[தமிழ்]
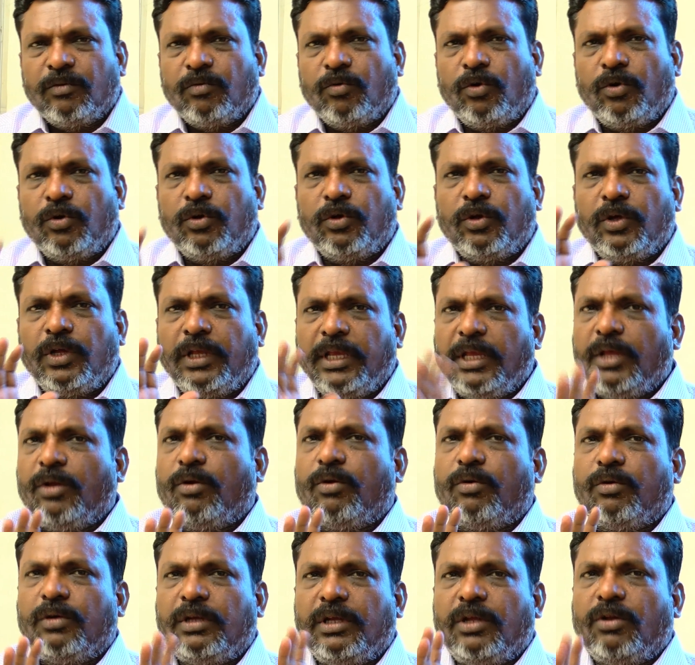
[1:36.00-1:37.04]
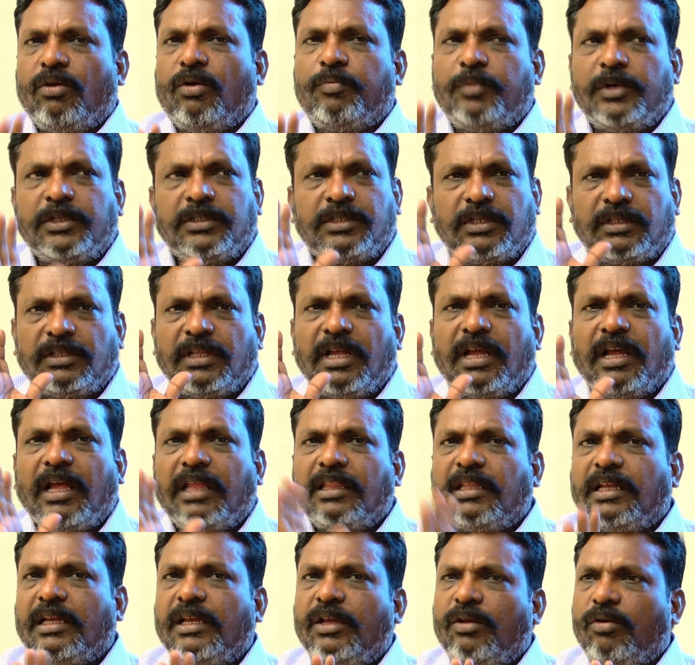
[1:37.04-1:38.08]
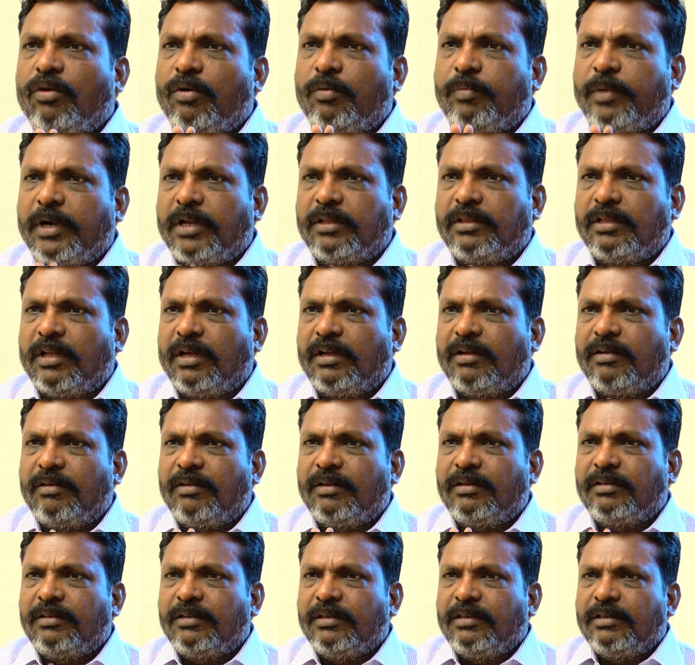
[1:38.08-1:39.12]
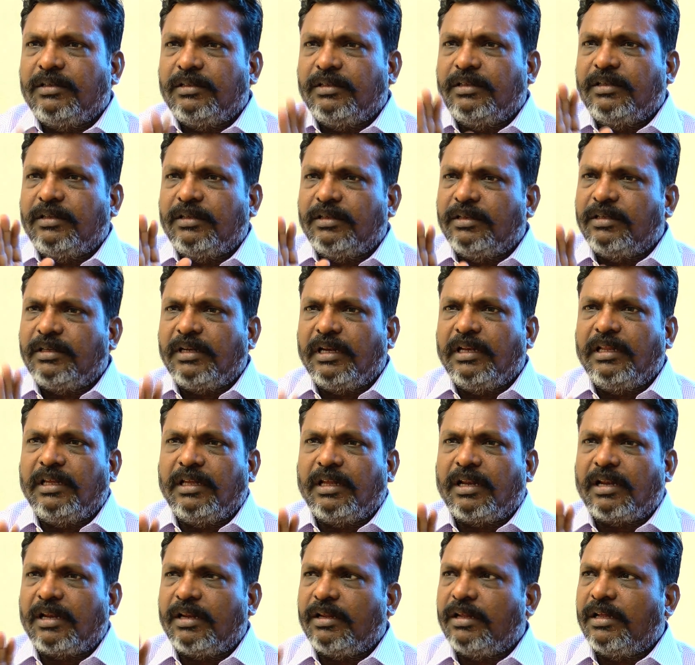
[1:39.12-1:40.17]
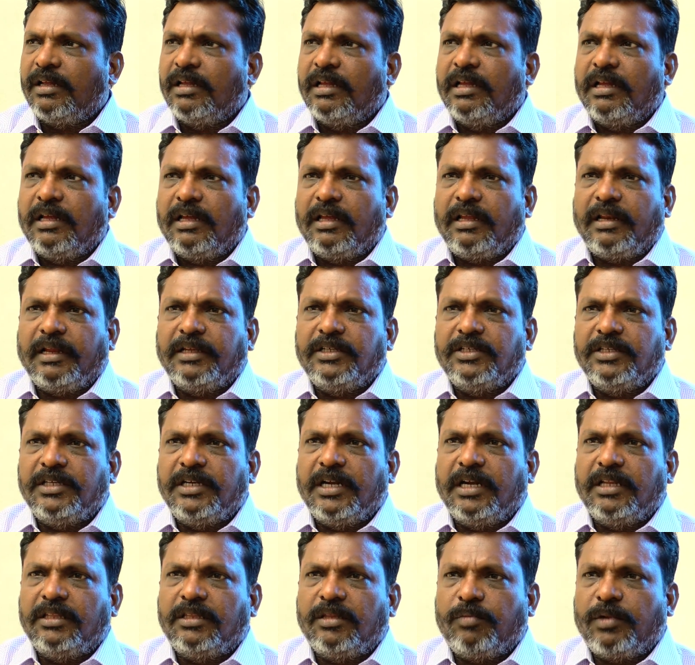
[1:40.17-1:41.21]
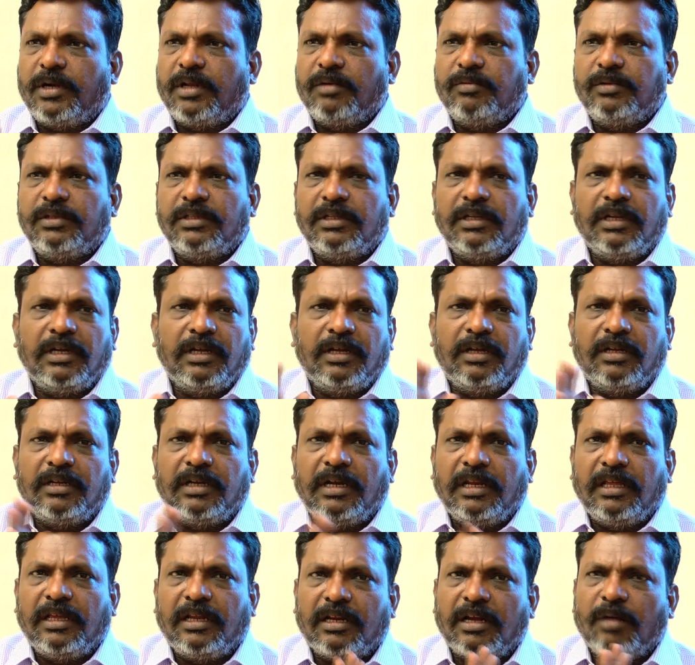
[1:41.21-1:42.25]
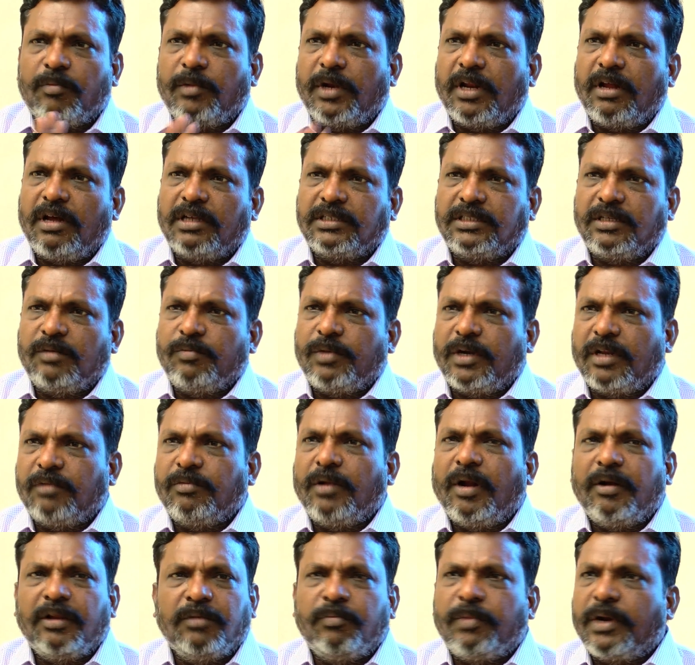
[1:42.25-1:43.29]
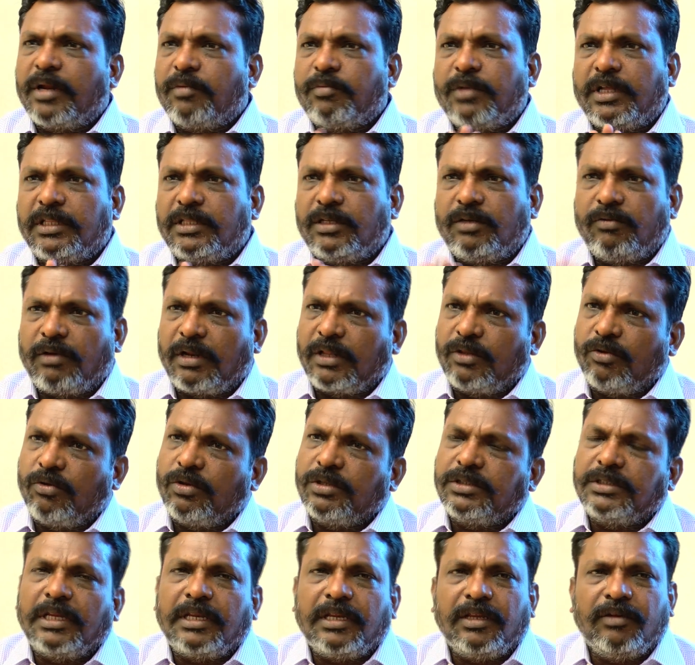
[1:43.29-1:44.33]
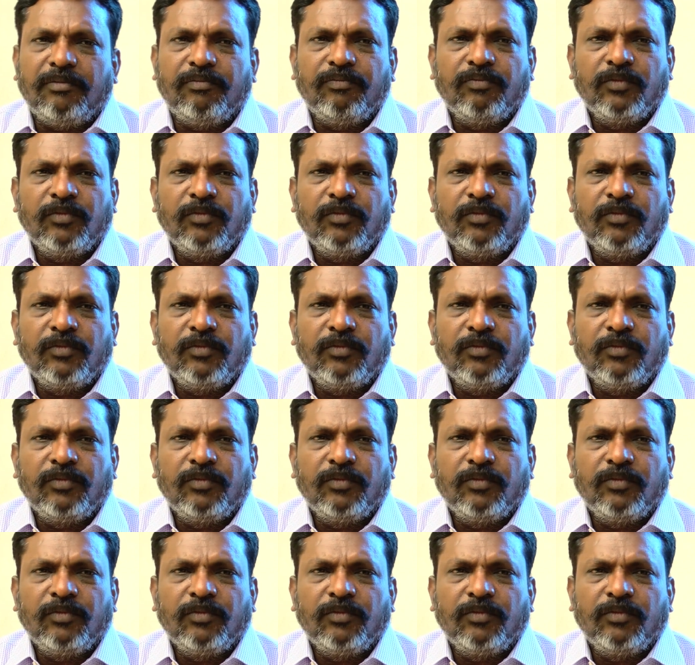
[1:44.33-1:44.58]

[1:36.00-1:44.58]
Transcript: ஒரு ஹீரோ ஹீரோ பிடிச்சிருந்தா அந்த ஹீரோ படம் தான் இது நடிகர் ரஜினி நடித்த படம் இது நடிகர் கமல்ஹாசன் படம் அப்படின்னு படம் பார்த்துட்டு வரதோட சரி